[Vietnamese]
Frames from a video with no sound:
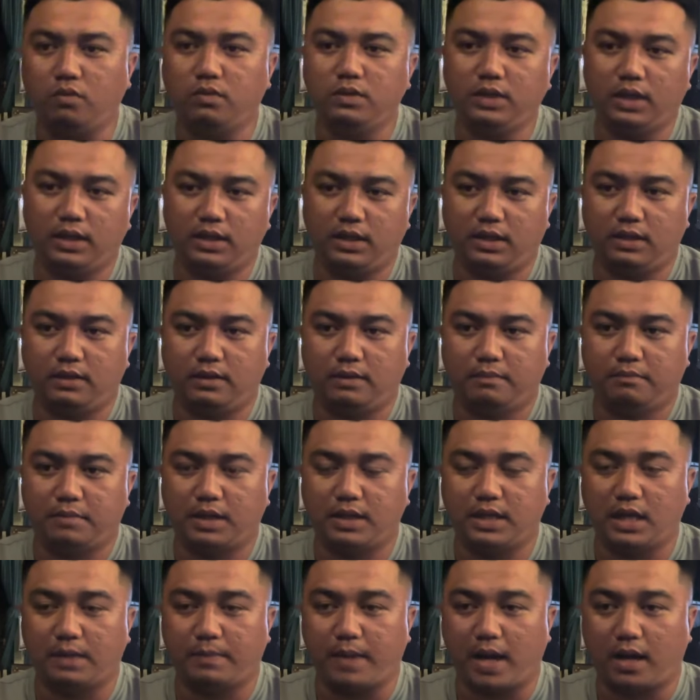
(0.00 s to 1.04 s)
quý vị ơi bây
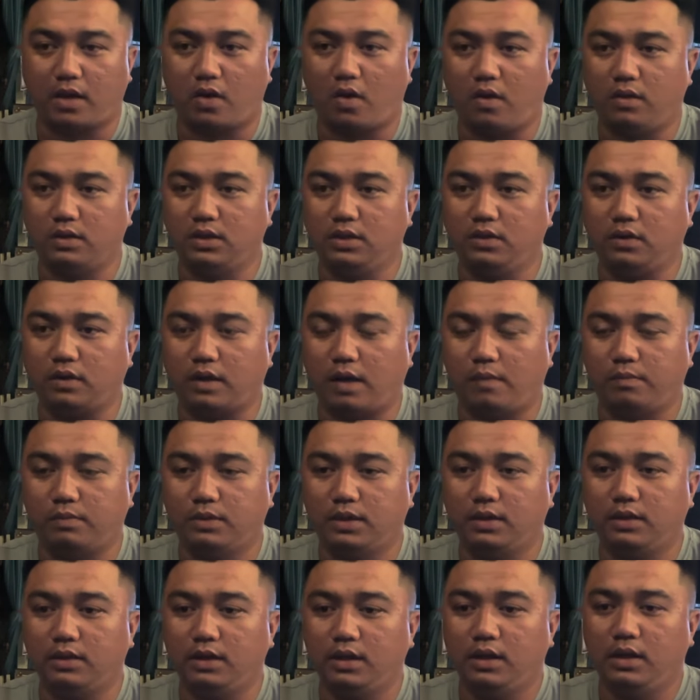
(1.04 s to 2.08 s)
giờ bà con với bà công
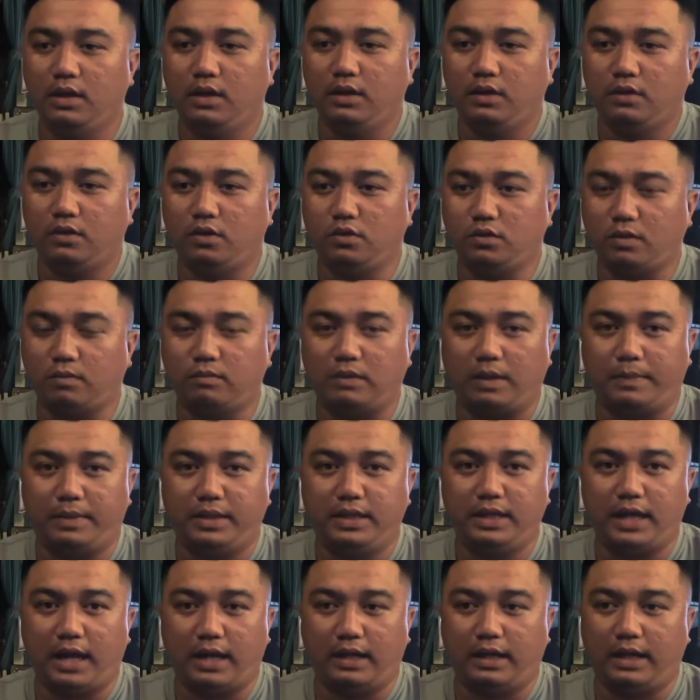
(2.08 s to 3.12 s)
với nói chung là bây
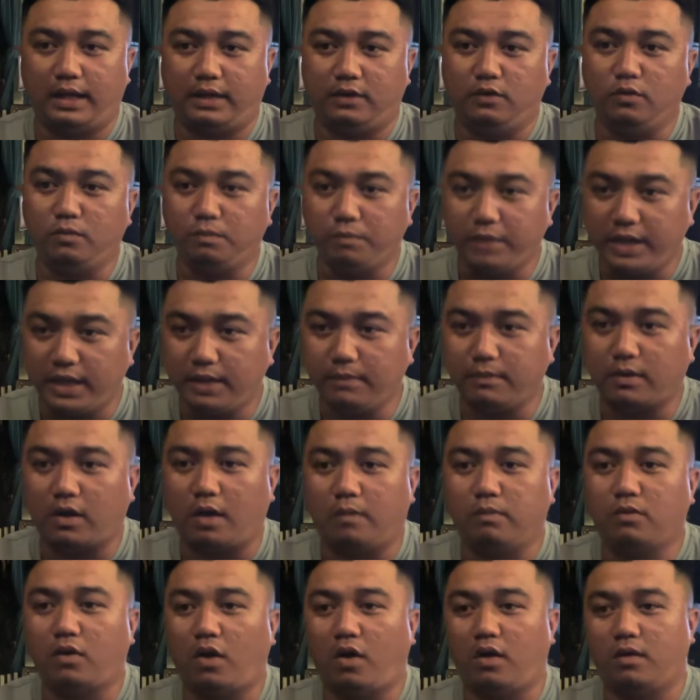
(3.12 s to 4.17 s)
giờ là nước miếng mà
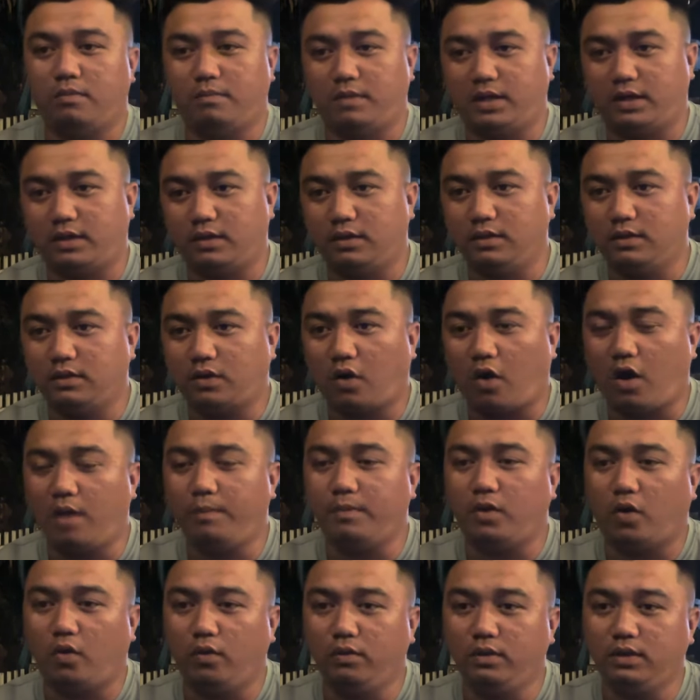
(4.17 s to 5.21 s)
không còn mà nó có
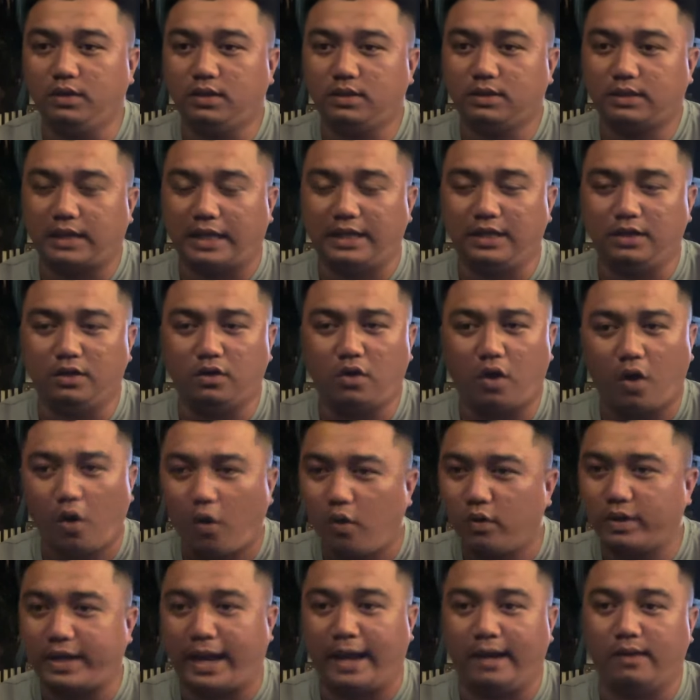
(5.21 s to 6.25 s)
mà uống nữa tại vì nó
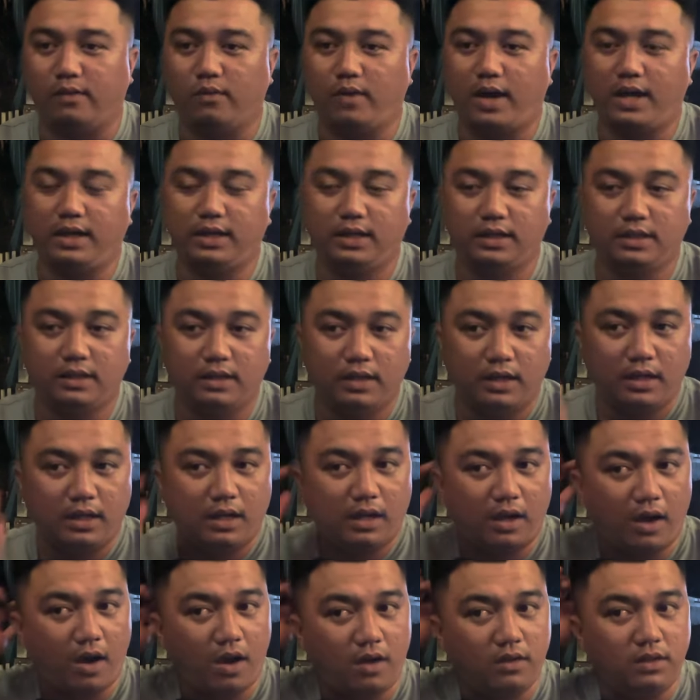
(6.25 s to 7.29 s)
khô cằn quá đi
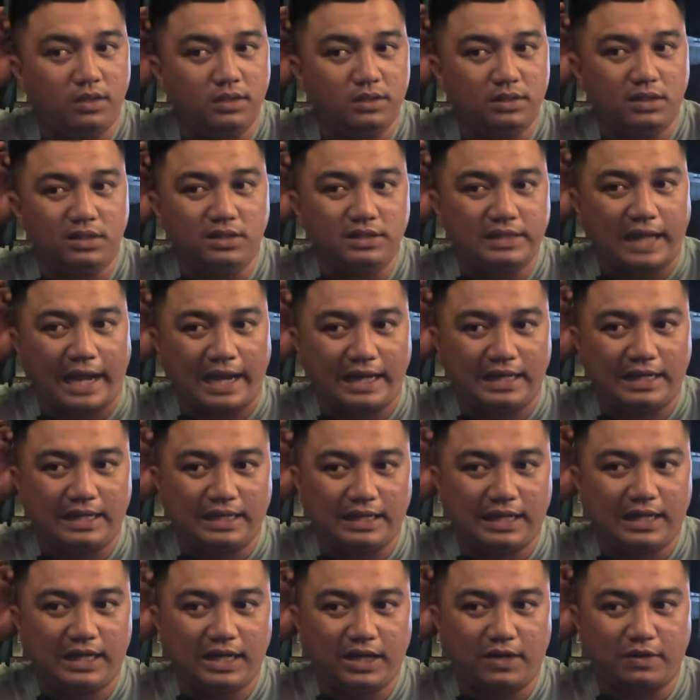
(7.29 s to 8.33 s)
đó, nước tưới cây này
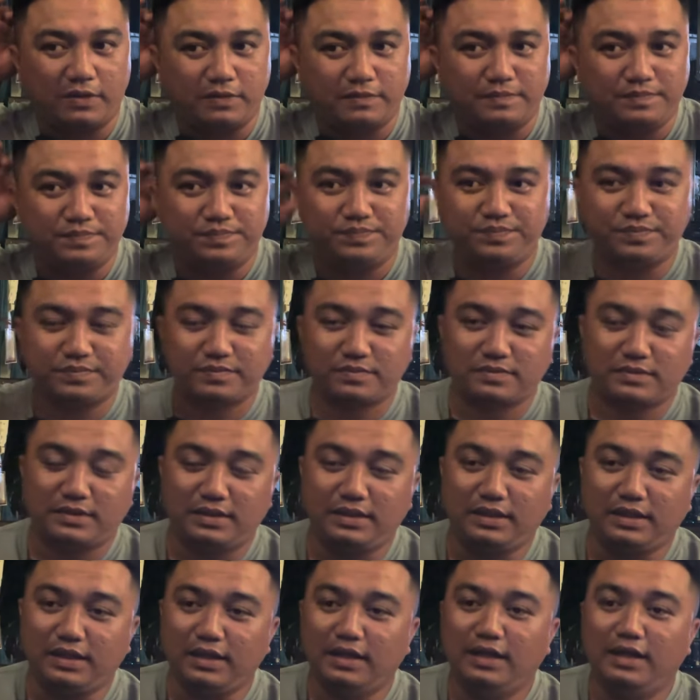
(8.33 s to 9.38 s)
kia đâu
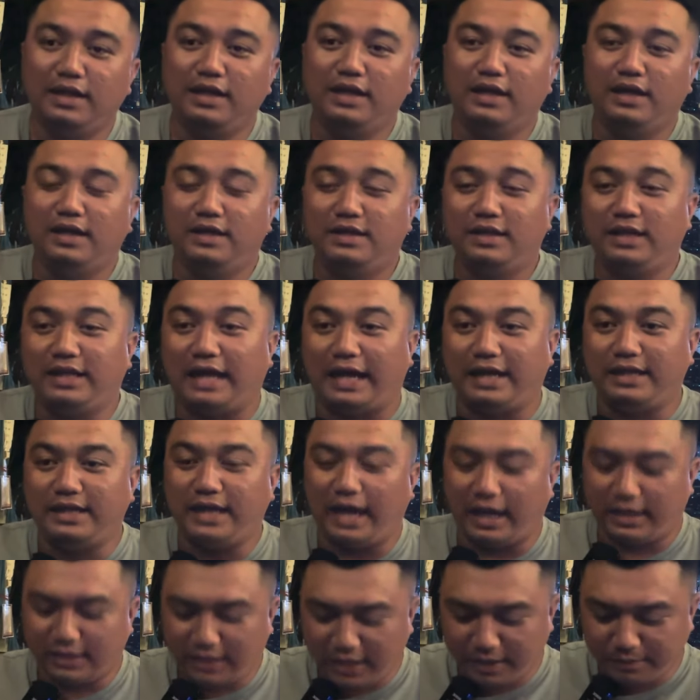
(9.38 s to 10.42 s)
với lại
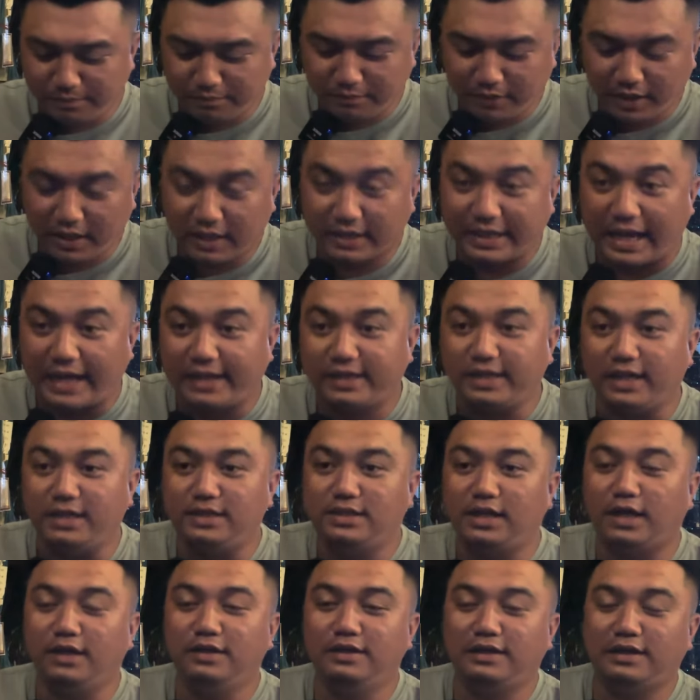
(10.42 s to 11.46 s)
giờ thêm các vị
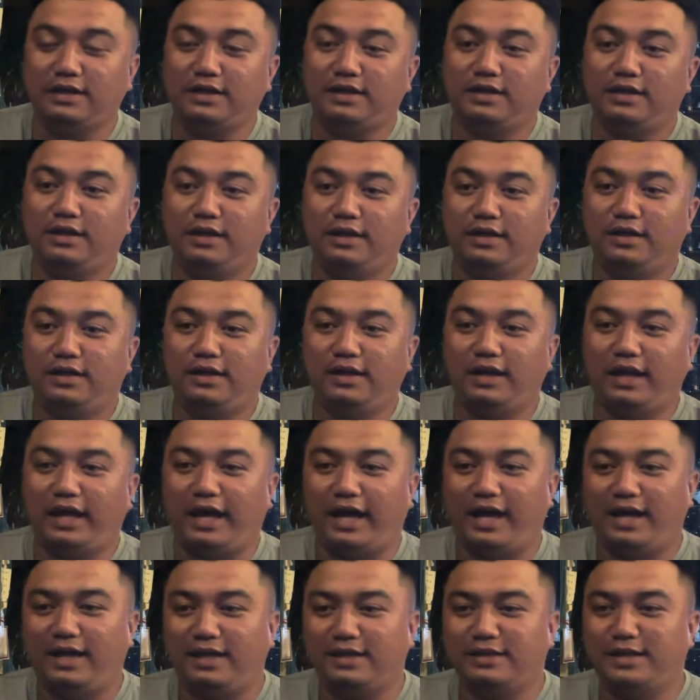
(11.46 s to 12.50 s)
sư nữa nó
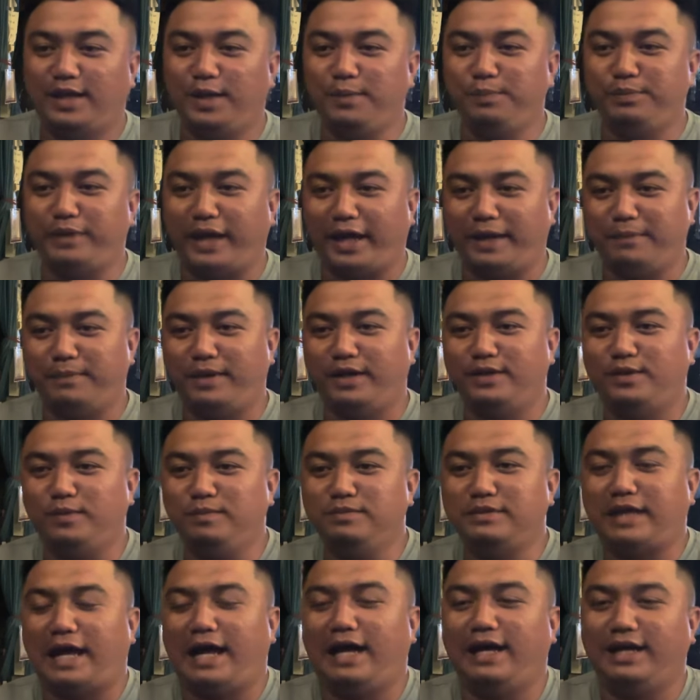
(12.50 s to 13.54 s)
là kiếp này mà chúng
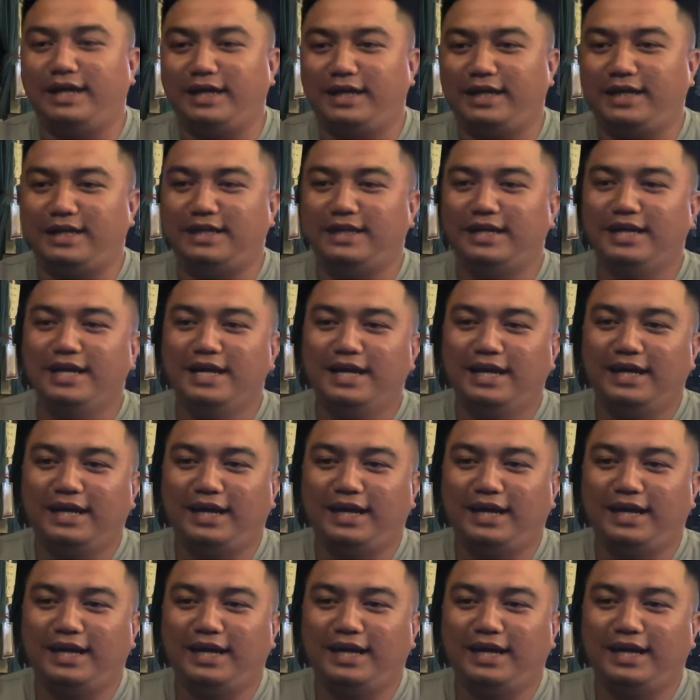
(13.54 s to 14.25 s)
ta uh,